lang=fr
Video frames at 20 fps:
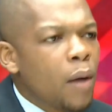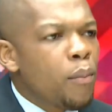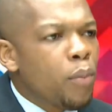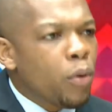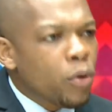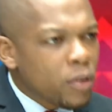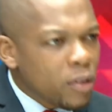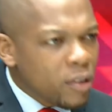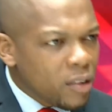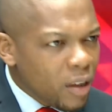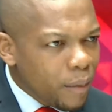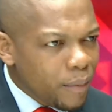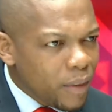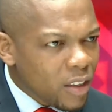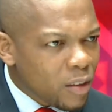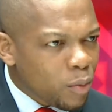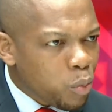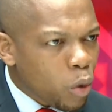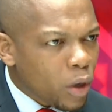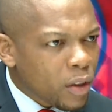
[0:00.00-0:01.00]
bon système
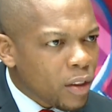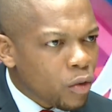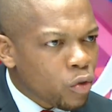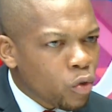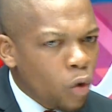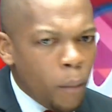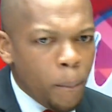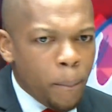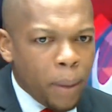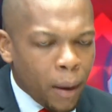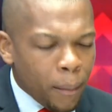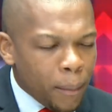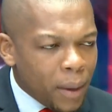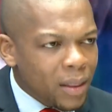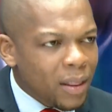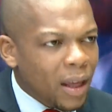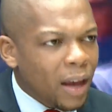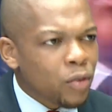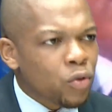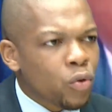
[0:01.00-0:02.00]
d'exploitation
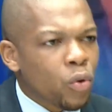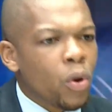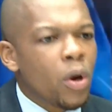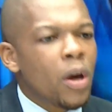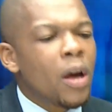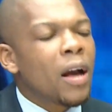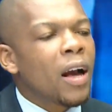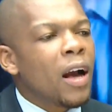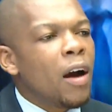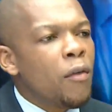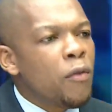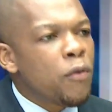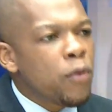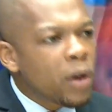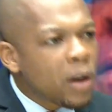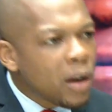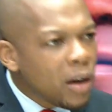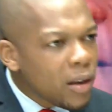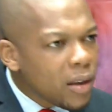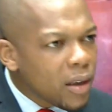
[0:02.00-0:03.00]
permettra ce que quand vous
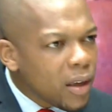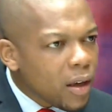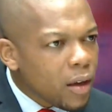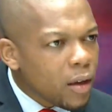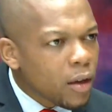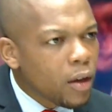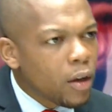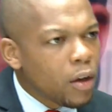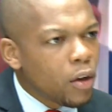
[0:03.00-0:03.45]
cliquez